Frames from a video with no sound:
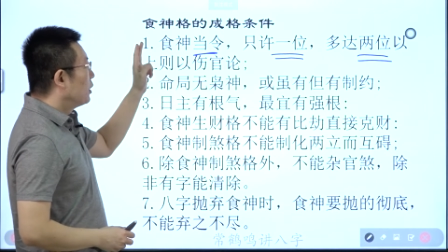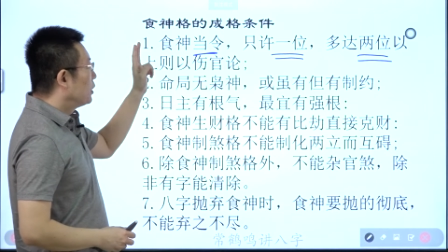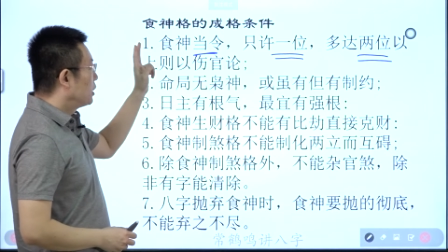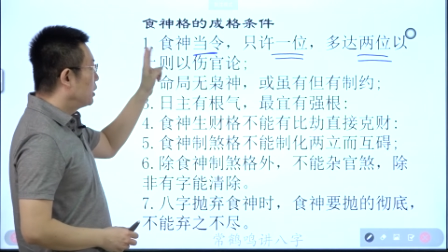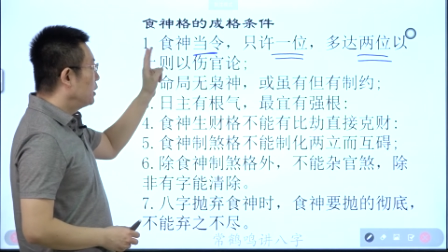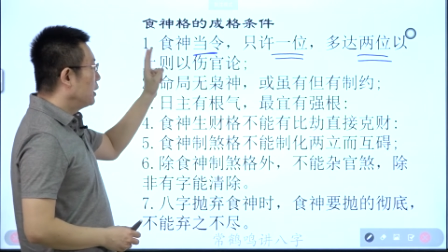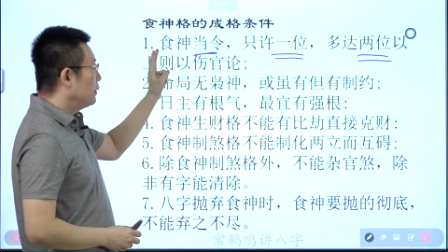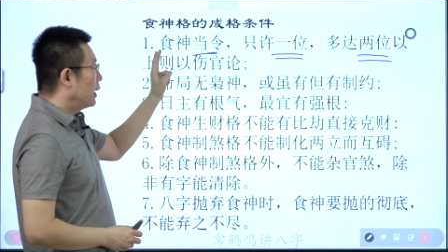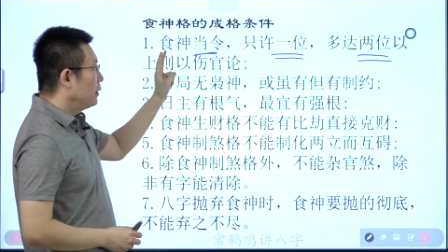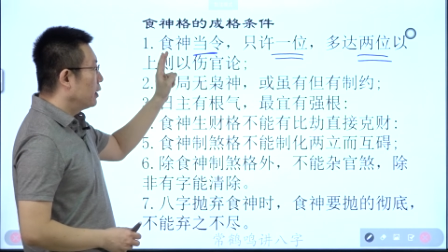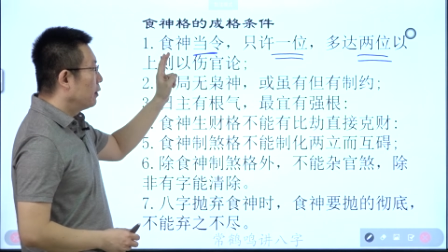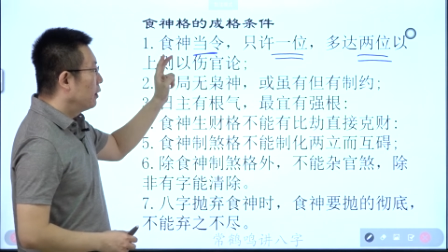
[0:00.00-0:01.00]
食神
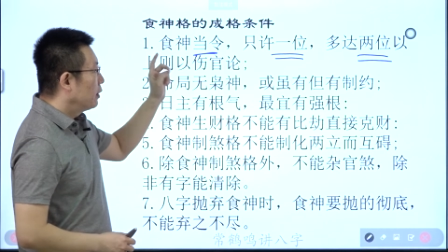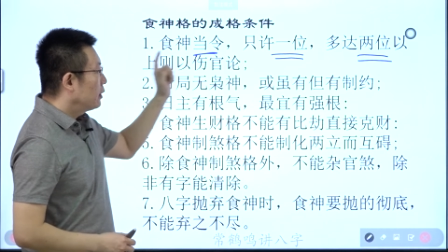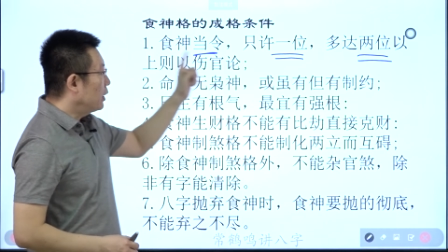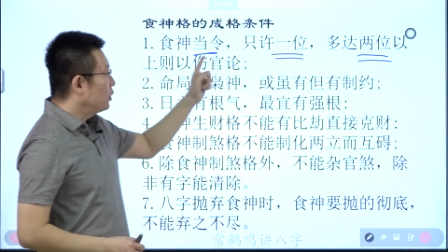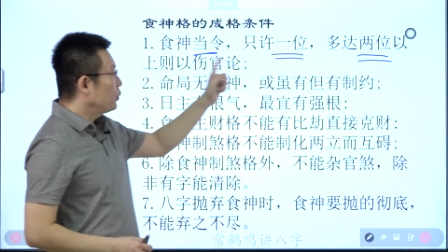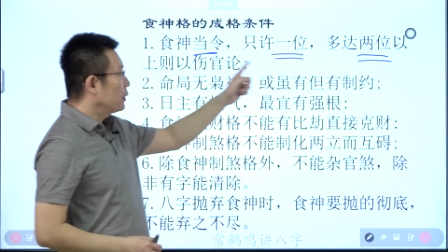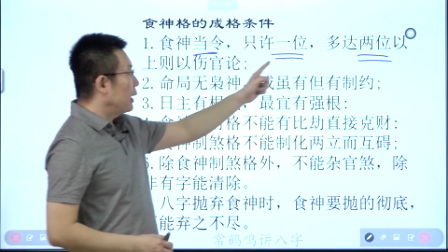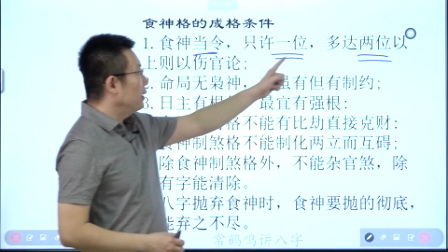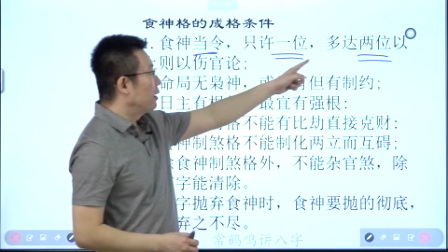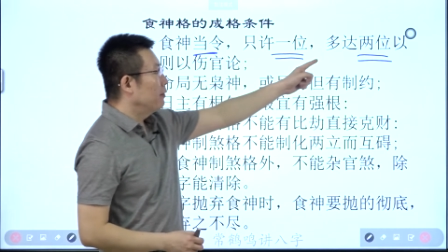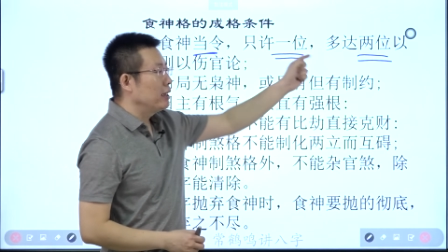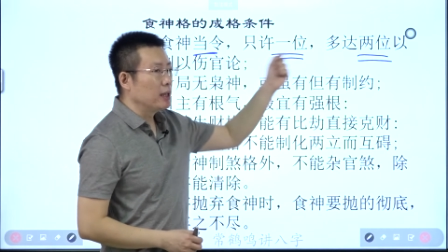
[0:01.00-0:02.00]
当令，但是多达
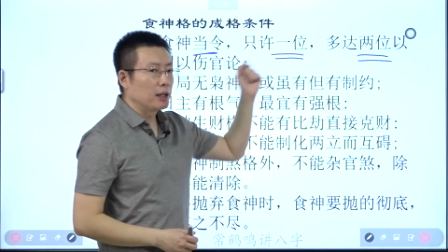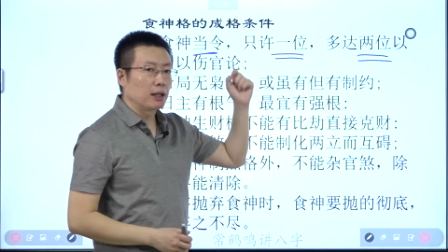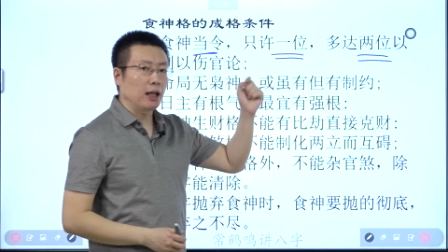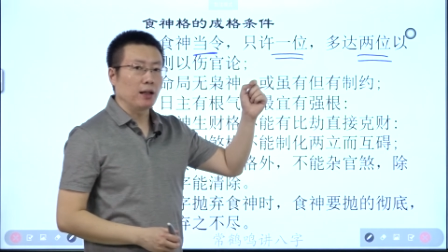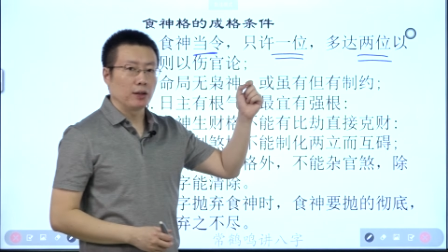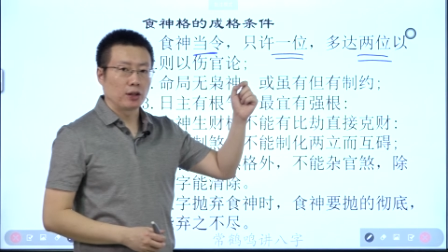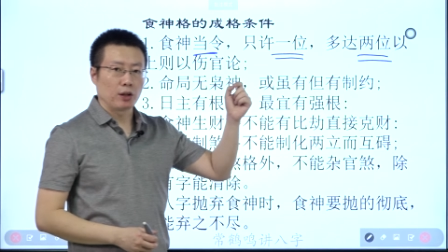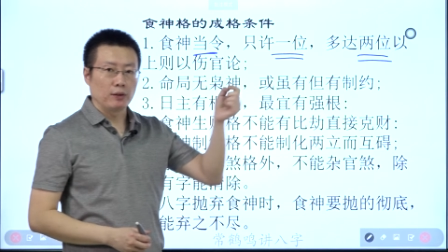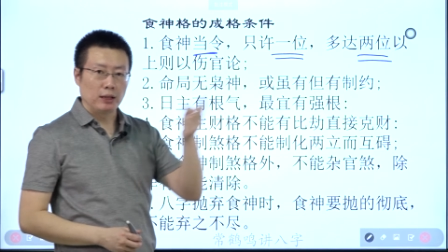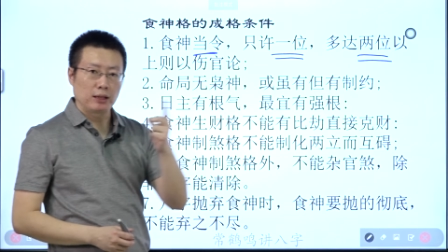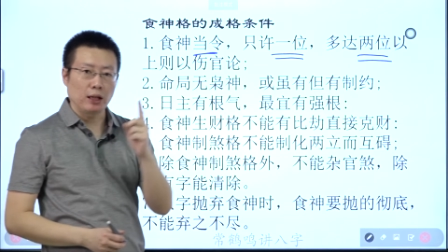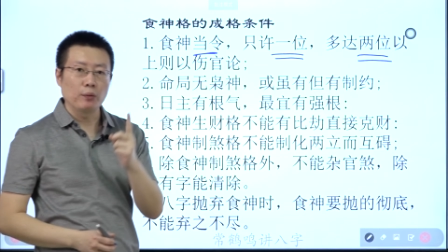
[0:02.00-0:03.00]
两位以上的时候，
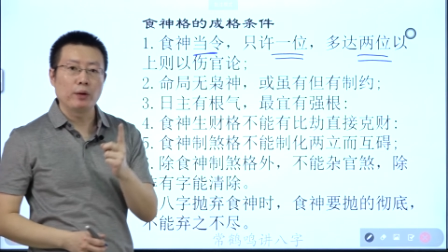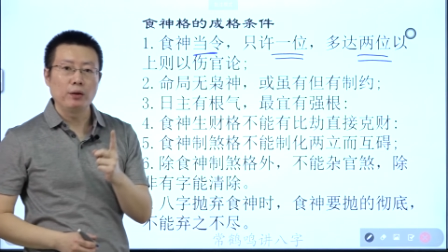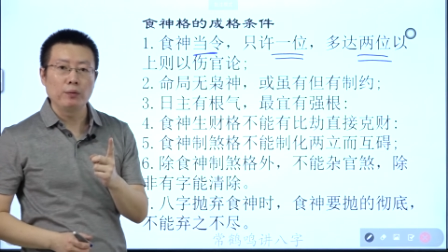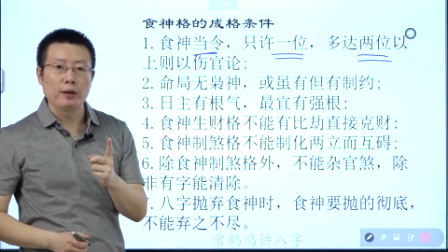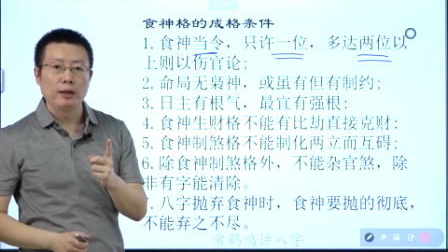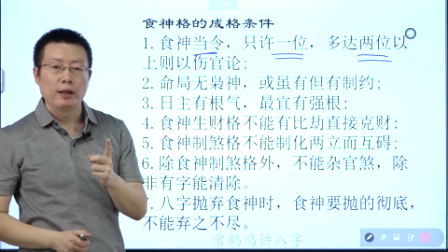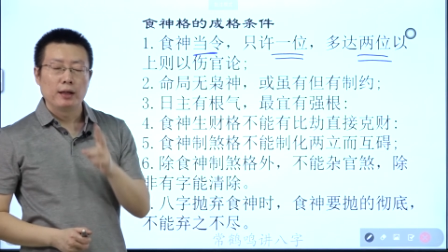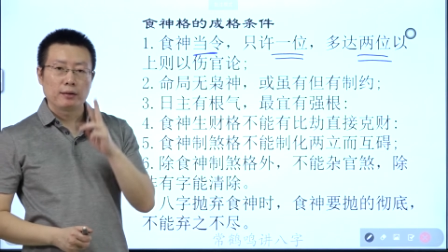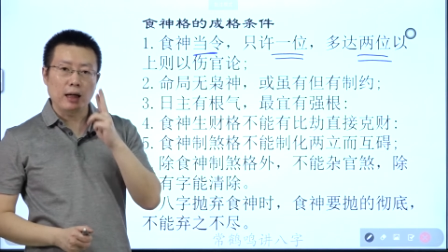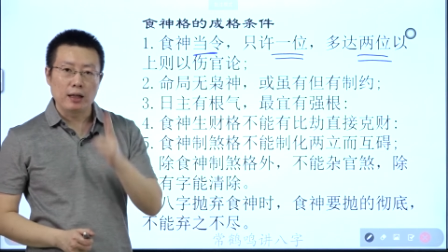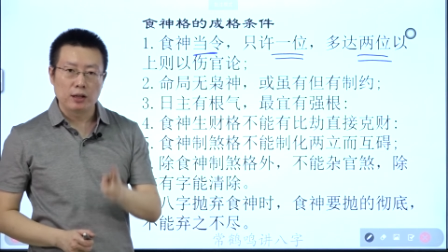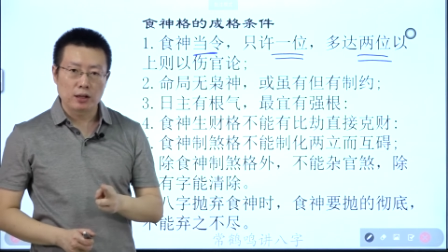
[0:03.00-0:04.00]
以伤官论，
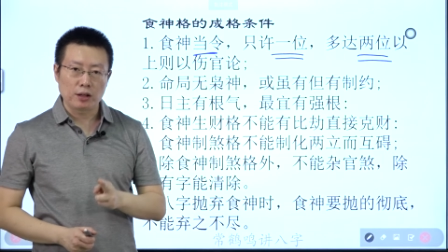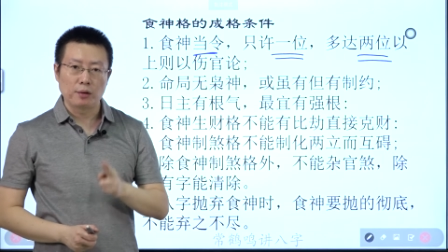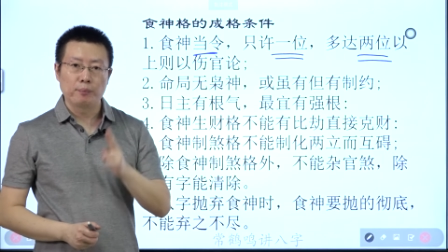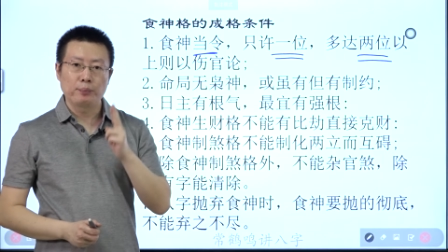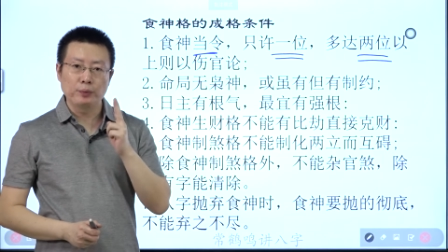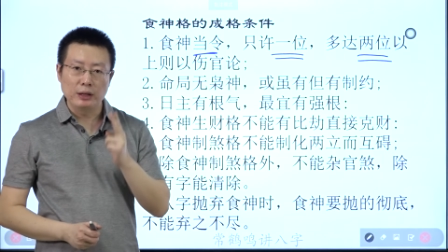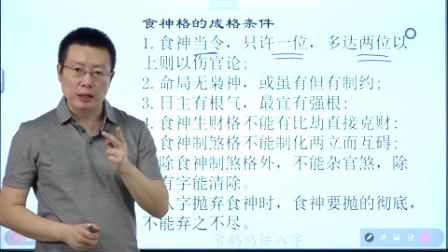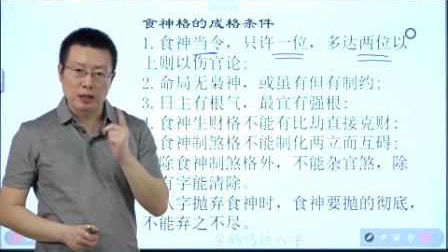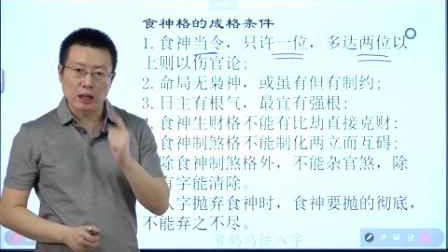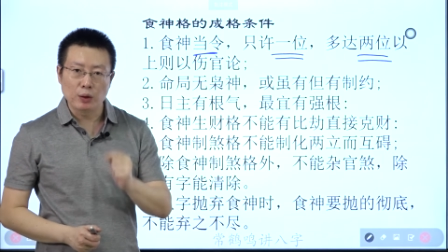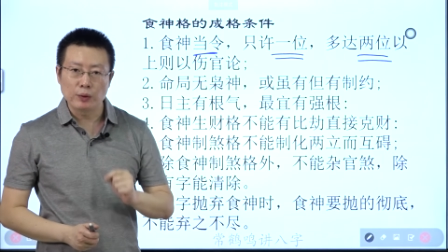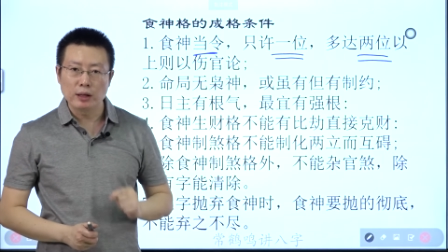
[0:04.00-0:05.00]
但是不以
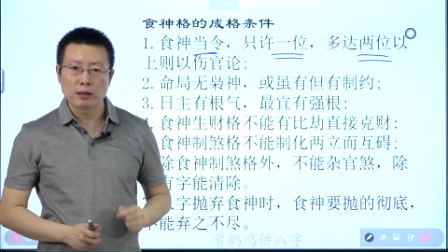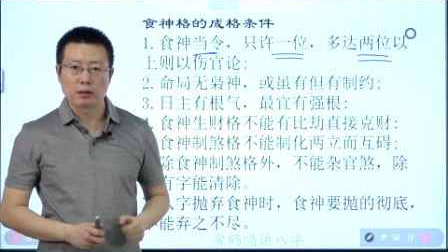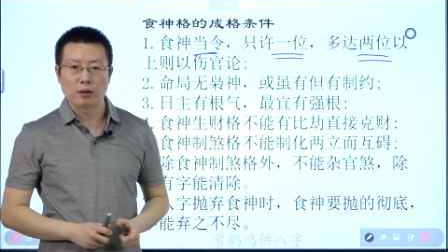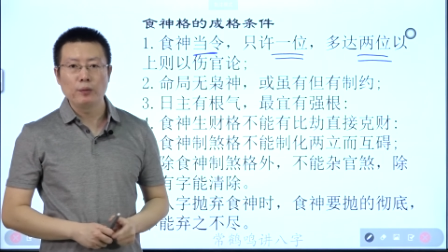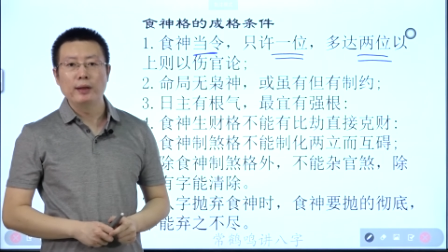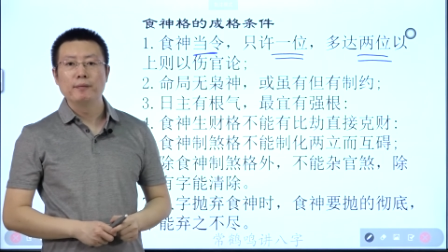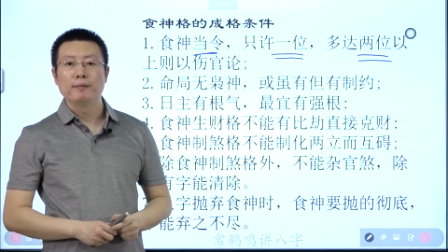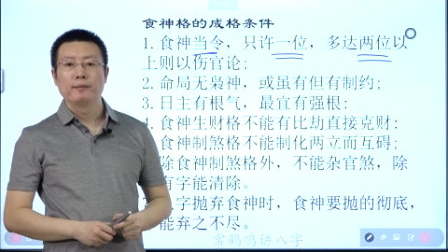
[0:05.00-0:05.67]
伤官格论，